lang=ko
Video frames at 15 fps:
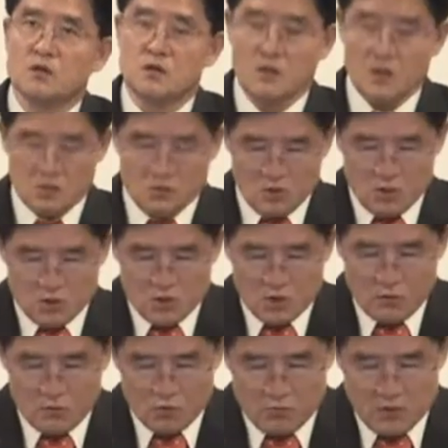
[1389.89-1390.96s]
이래가지고
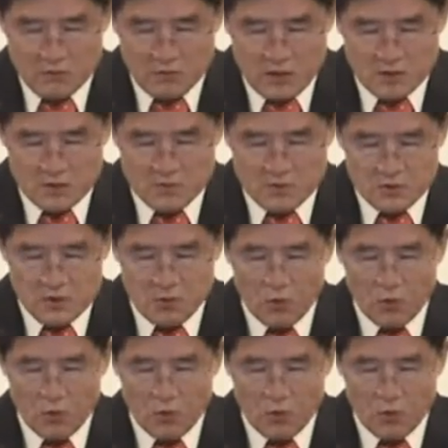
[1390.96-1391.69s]
1987,